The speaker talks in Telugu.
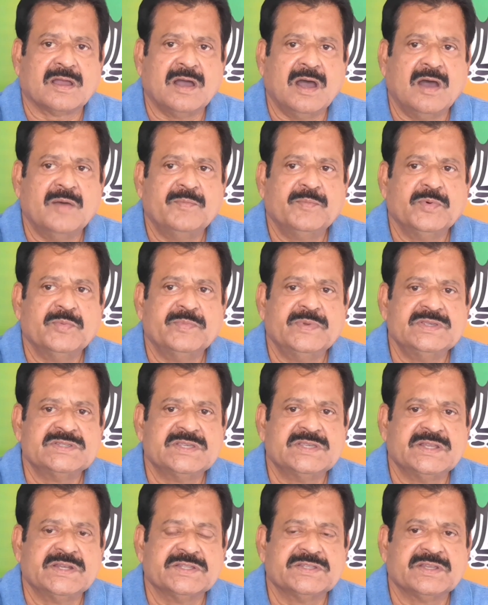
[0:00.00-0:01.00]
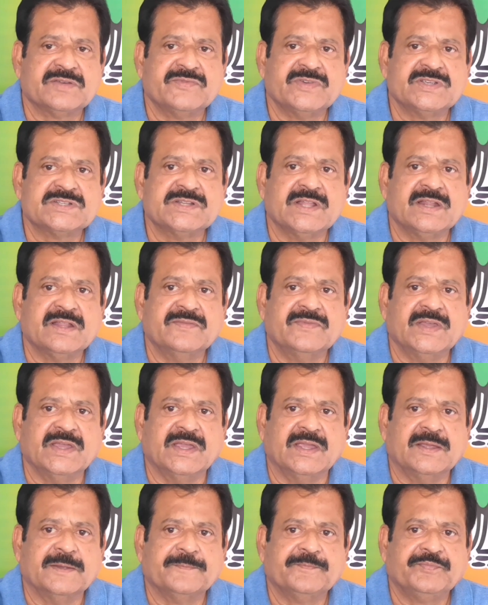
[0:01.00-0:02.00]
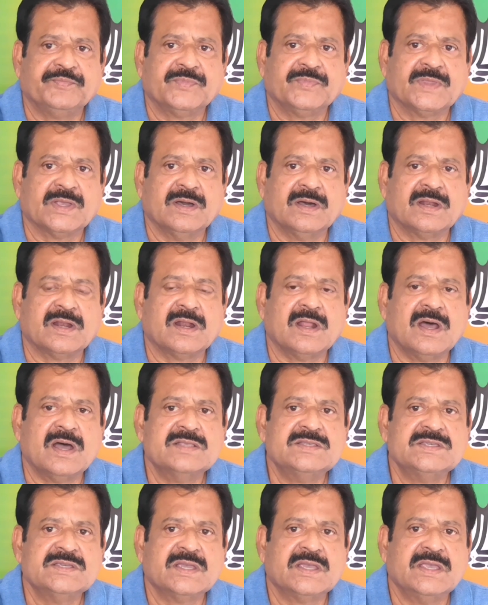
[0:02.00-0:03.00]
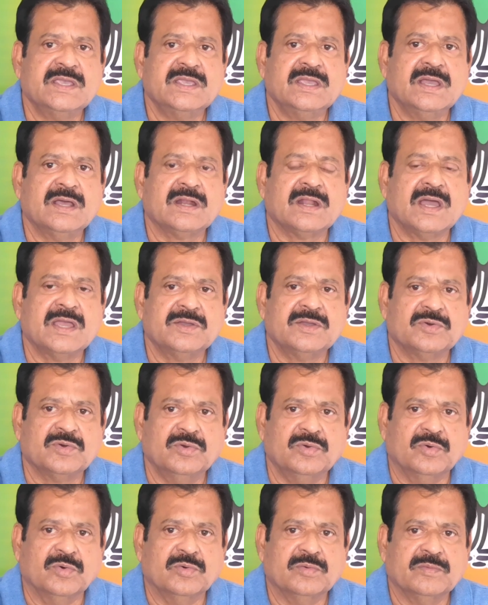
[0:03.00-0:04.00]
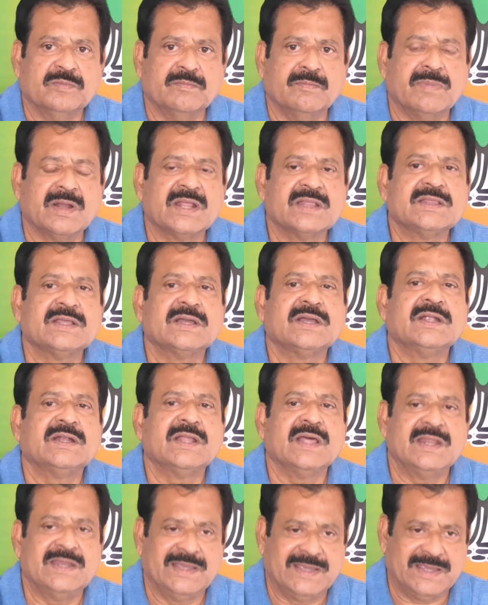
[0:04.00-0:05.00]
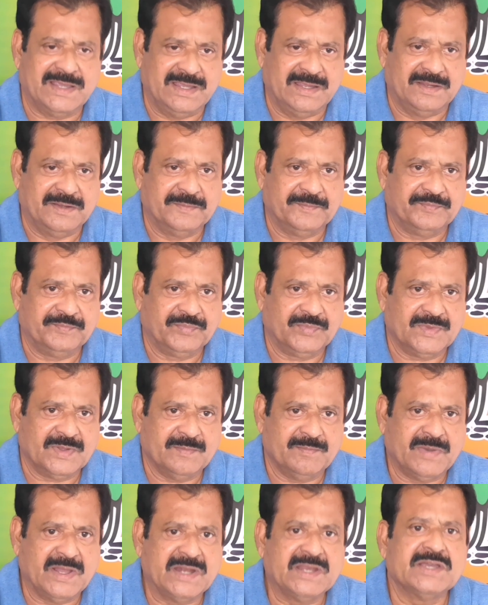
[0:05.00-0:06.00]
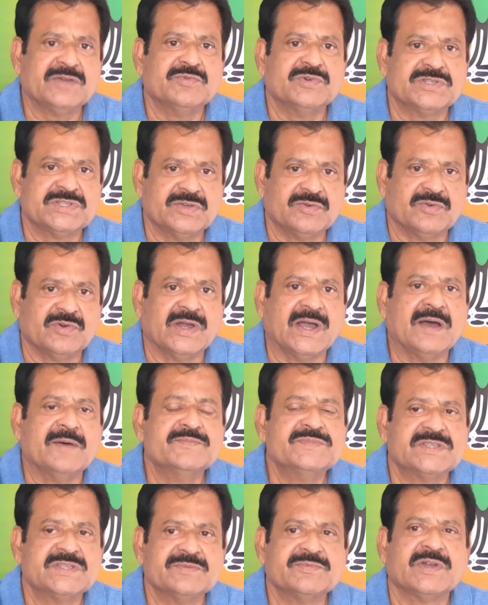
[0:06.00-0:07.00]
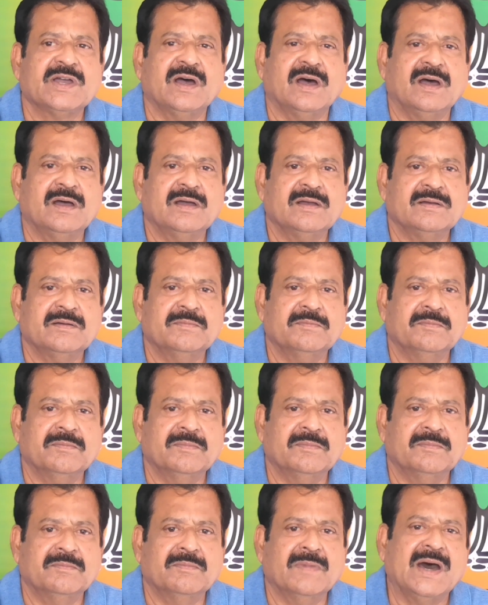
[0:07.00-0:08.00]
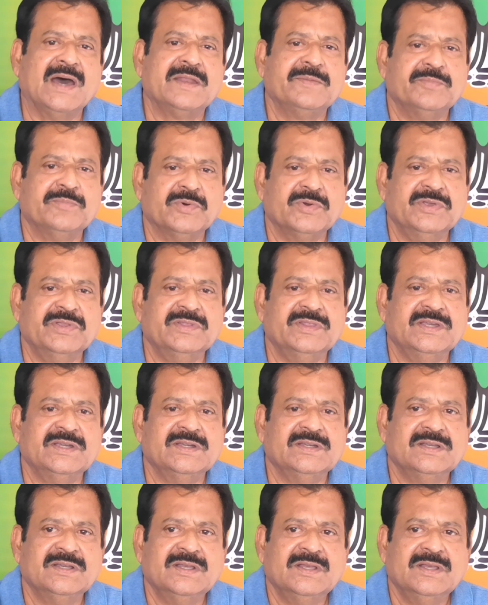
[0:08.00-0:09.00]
కాపు బీసీ రిజర్వేషన్ అనేది రాజకీయ నాయకులు బ్రతకటానికి పనికి వచ్చే ఒక అంశంగా మారిపోయింది